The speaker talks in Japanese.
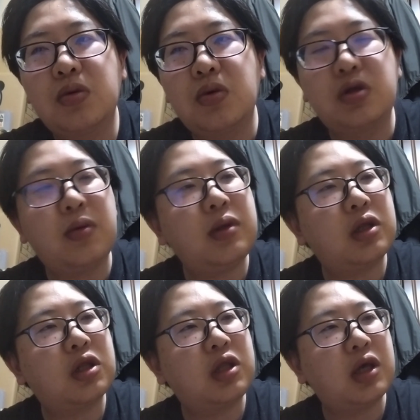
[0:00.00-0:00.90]
お世話に
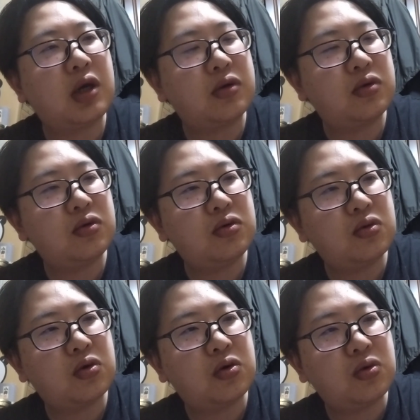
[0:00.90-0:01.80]
なった大学
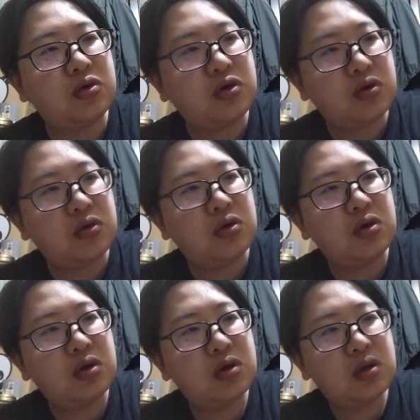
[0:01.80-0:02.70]
の教授
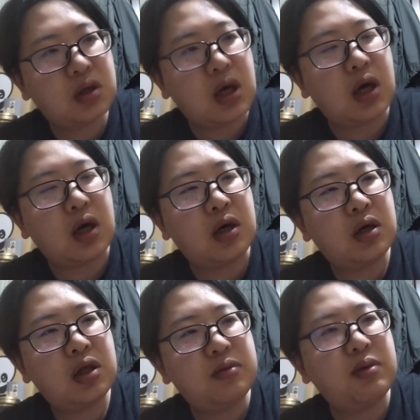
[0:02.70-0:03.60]
が、
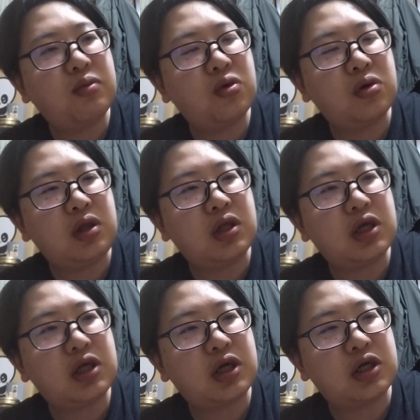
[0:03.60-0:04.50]
今もう引
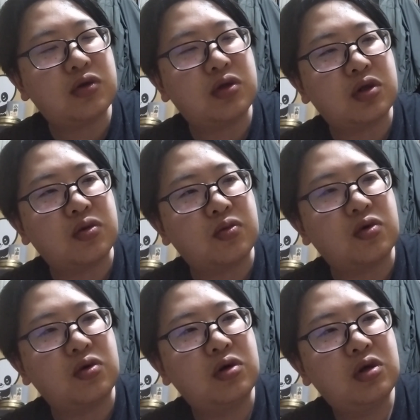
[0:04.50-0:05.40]
退してらっしゃるんですけども、
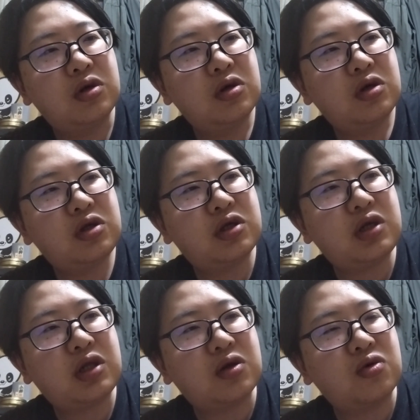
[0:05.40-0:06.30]
好
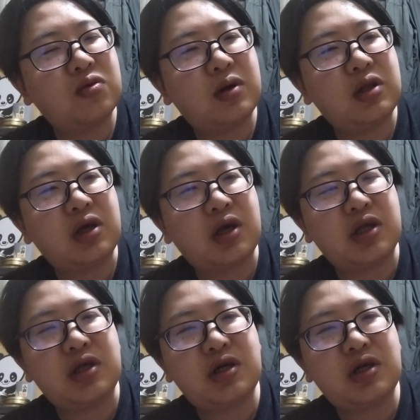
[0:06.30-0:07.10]
きだった言葉で、ケセ